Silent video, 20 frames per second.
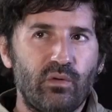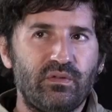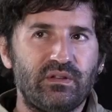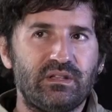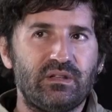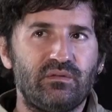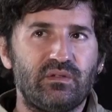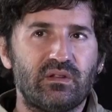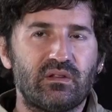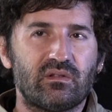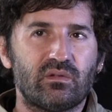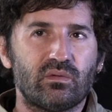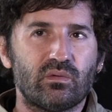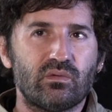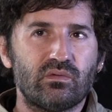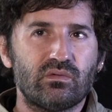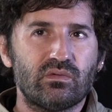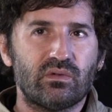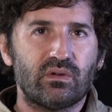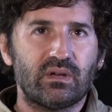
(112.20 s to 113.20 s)
on fait des
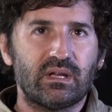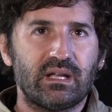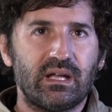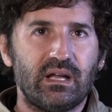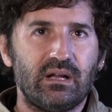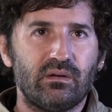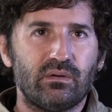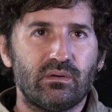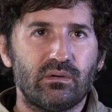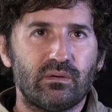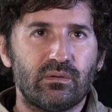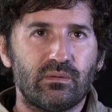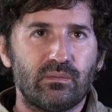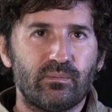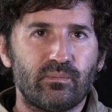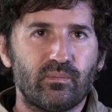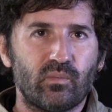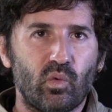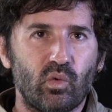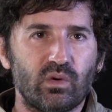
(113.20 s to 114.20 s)
fictions dans lesquelles euh,
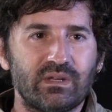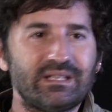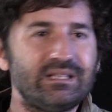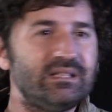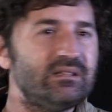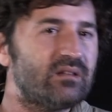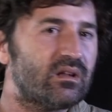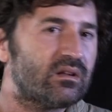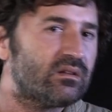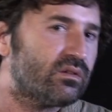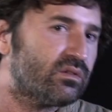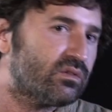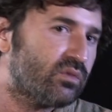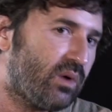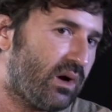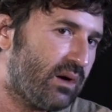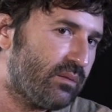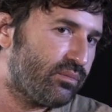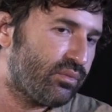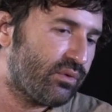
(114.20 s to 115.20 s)
on quitte un
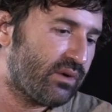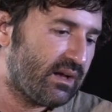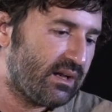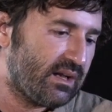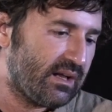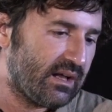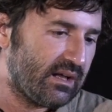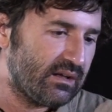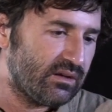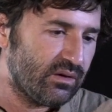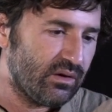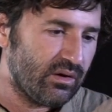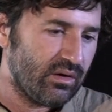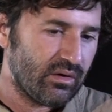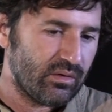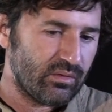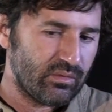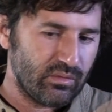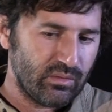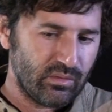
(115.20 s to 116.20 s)
endroit pour aller
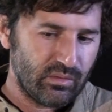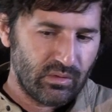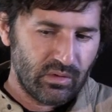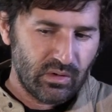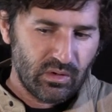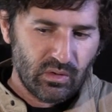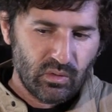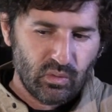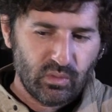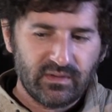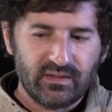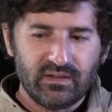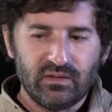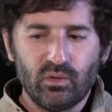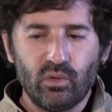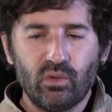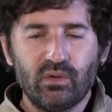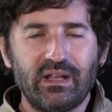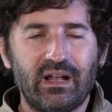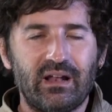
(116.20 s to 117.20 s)
ailleurs, ou,
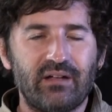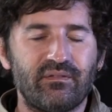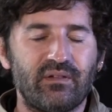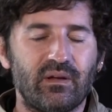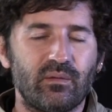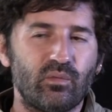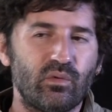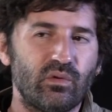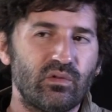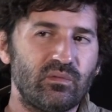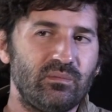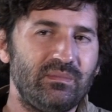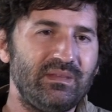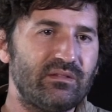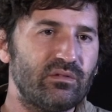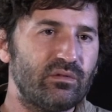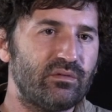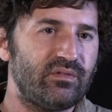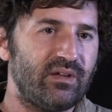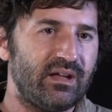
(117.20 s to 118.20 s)
sinon, il y a la fameuse
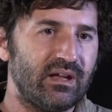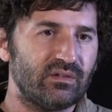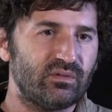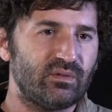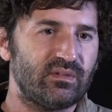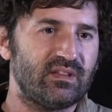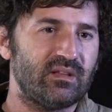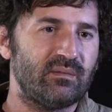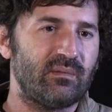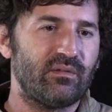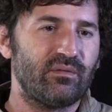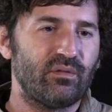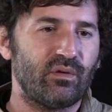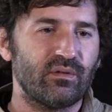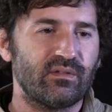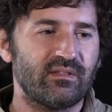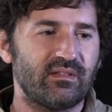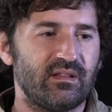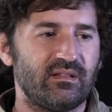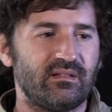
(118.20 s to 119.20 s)
mise au vert du cinéma
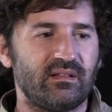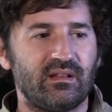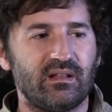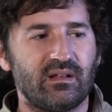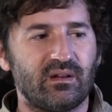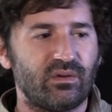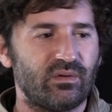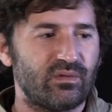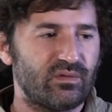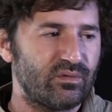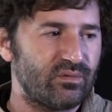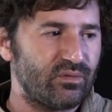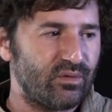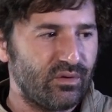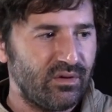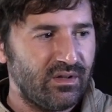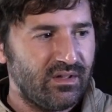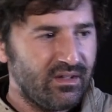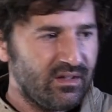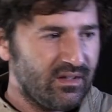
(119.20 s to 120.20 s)
français, c'est-à-dire que
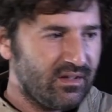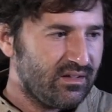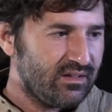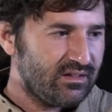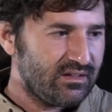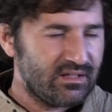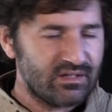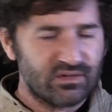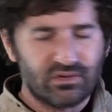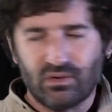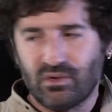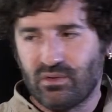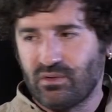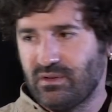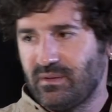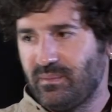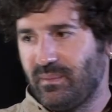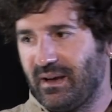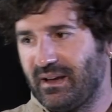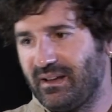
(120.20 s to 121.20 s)
souvent, des gens,
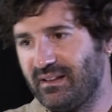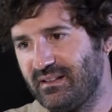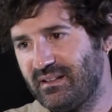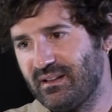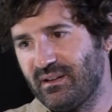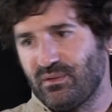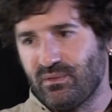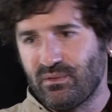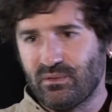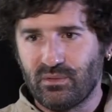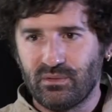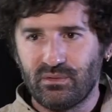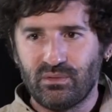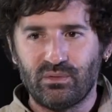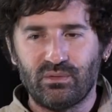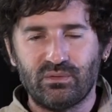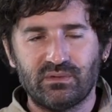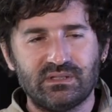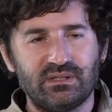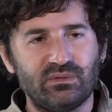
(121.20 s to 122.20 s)
des Parisiens, euh,
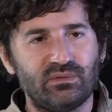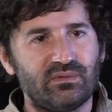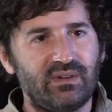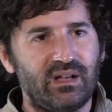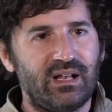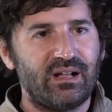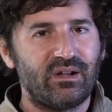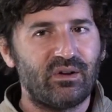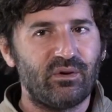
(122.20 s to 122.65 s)
donc on dit on va à la